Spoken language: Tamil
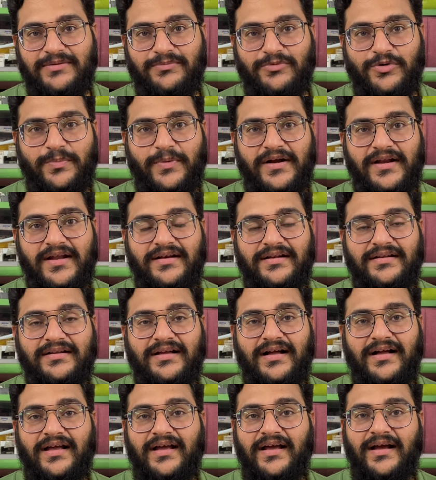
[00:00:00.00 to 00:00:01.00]
ரிமூவ் பண்ணிகிட்டு
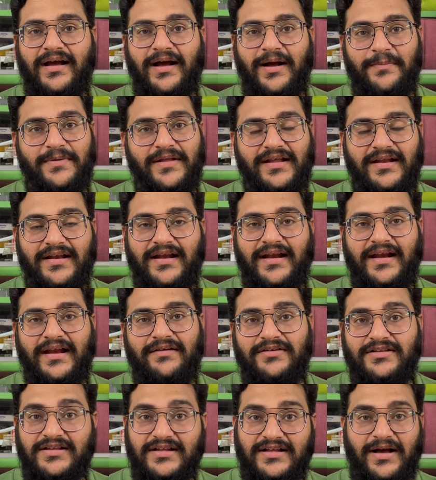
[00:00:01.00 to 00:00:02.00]
இருக்காங்க அப்படி
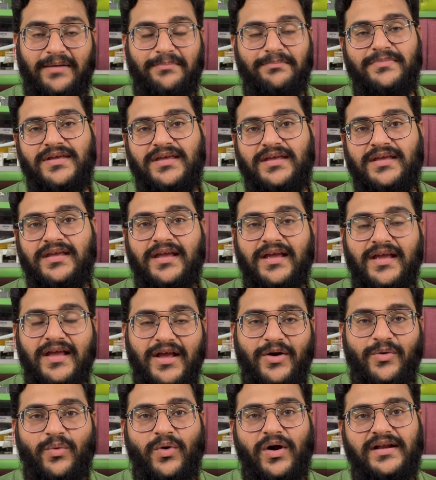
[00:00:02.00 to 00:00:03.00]
இல்லைன்னா வந்து கம்மி
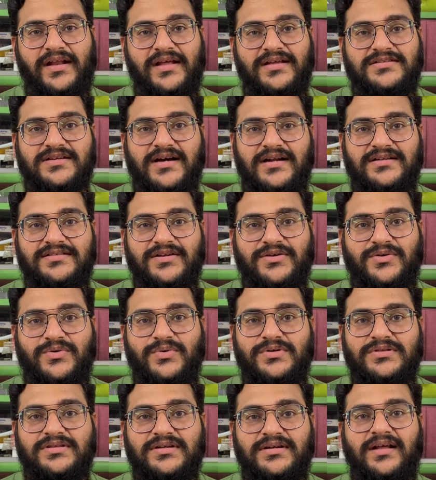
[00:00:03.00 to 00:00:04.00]
வாட்டேஜ் சார்ஜர்
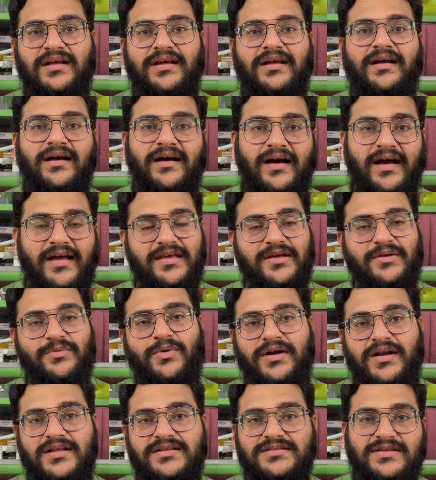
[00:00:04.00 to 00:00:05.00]
கொடுத்துட்டு ஹையர்
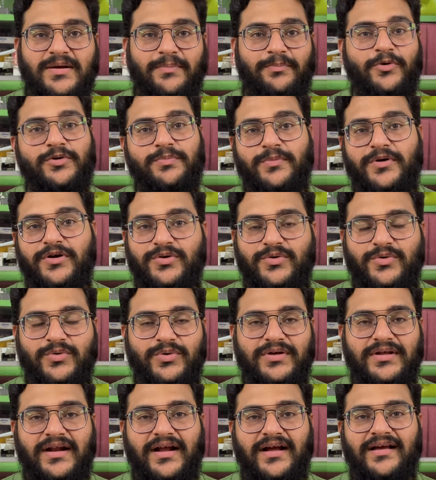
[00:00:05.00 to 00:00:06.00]
வாட்டேஜ் சப்போர்ட் மட்டும்
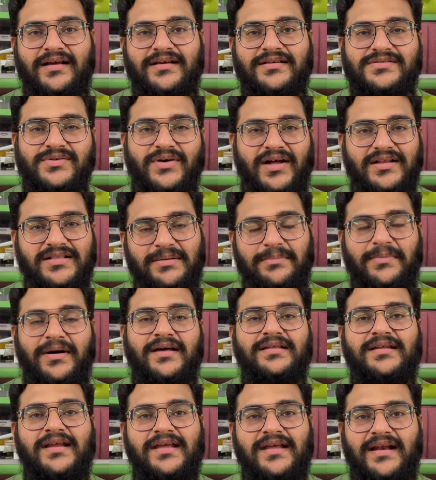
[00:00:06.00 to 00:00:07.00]
கொடுக்குறாங்க ஸோ அந்த
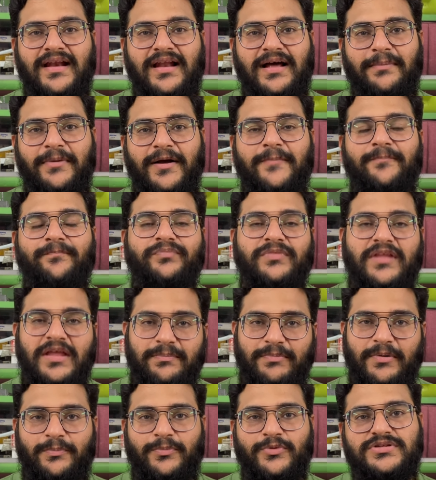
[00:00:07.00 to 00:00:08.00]
மாதிரி இல்லாமல்
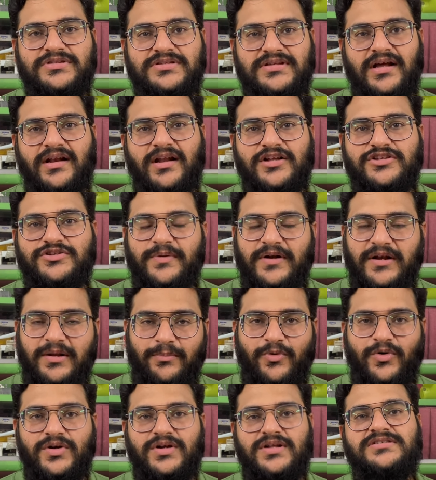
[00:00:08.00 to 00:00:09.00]
இப்போ புதுசாக லான்ச்
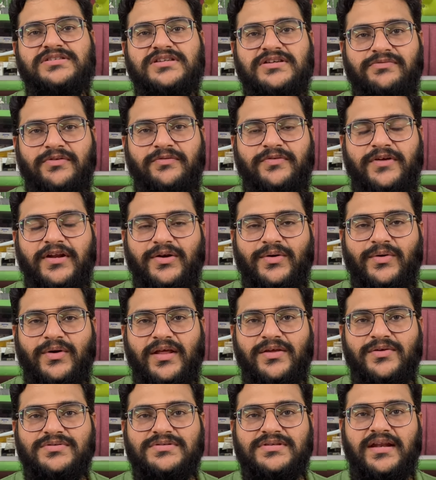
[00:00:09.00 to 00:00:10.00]
பண்ண மோட்டோ ஜி ஃபிஃப்டி
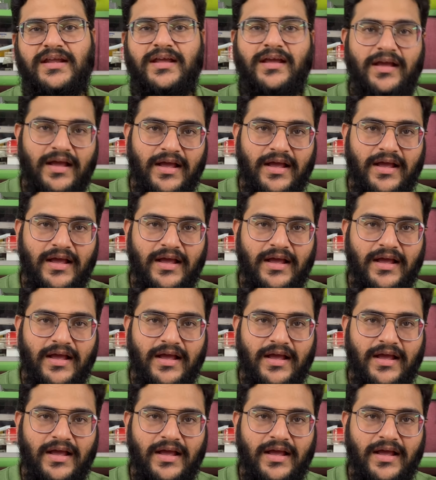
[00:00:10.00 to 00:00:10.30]
டூலையும் சரி